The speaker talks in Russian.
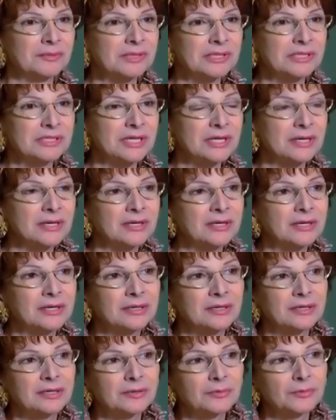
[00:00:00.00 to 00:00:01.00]
понимаете?
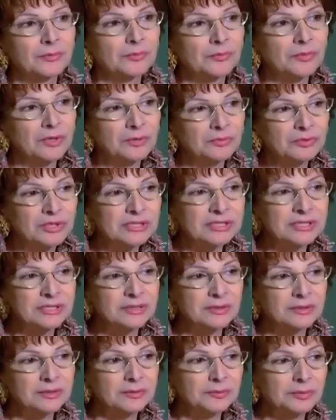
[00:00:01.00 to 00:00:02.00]
А у
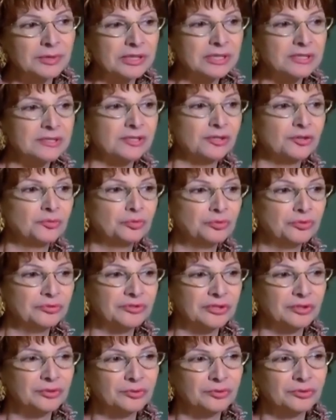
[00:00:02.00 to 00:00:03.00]
нас э, понятие
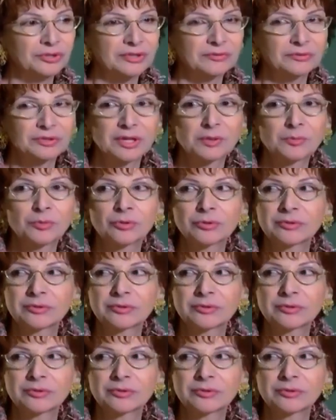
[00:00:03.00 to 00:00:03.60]
«любовь» такое довольно